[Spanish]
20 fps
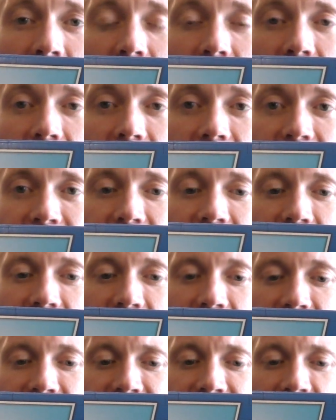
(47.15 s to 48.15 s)
y que se van
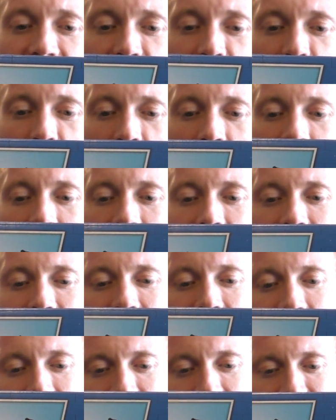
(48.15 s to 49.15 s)
enganchando. Y
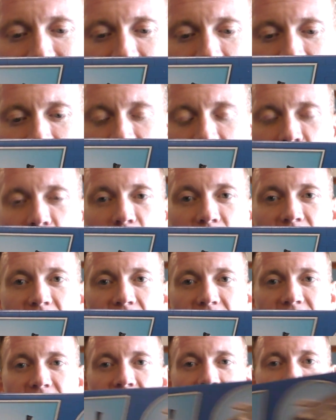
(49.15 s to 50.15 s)
la gracia de estos
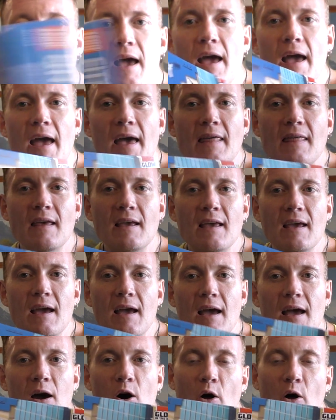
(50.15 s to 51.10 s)
sets es de que,